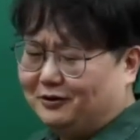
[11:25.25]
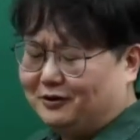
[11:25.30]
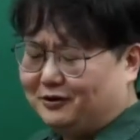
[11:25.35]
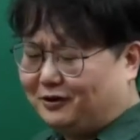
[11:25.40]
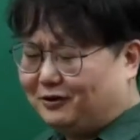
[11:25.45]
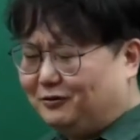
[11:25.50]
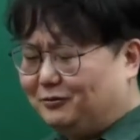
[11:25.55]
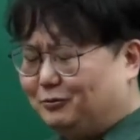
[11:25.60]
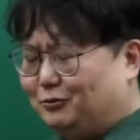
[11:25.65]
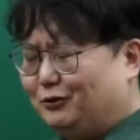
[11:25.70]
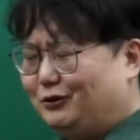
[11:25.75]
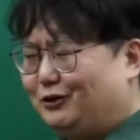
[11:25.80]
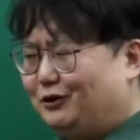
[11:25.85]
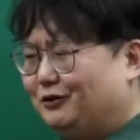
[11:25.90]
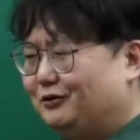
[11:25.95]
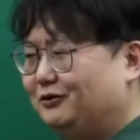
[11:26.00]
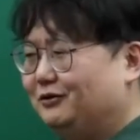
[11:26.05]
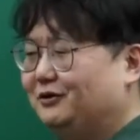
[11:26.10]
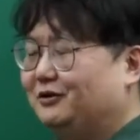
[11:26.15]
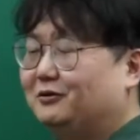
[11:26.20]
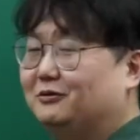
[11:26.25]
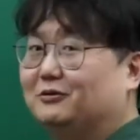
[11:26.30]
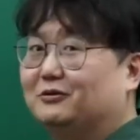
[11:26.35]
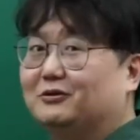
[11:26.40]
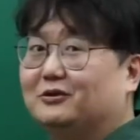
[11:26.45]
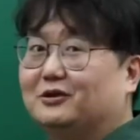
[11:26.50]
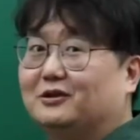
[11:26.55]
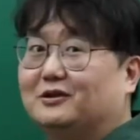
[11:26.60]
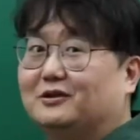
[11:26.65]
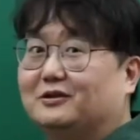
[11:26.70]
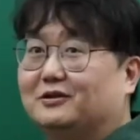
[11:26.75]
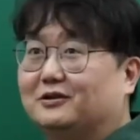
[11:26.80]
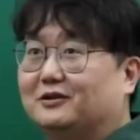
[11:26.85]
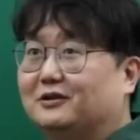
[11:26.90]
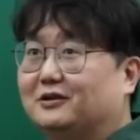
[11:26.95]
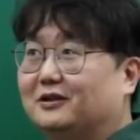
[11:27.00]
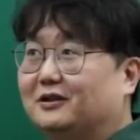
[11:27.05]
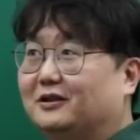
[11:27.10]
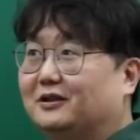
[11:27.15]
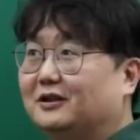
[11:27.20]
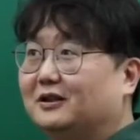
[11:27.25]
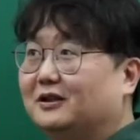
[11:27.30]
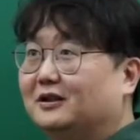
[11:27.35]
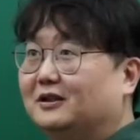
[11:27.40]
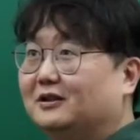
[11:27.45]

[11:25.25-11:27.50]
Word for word: 이렇게 홍보자를 그대로 옮겨와서 이렇게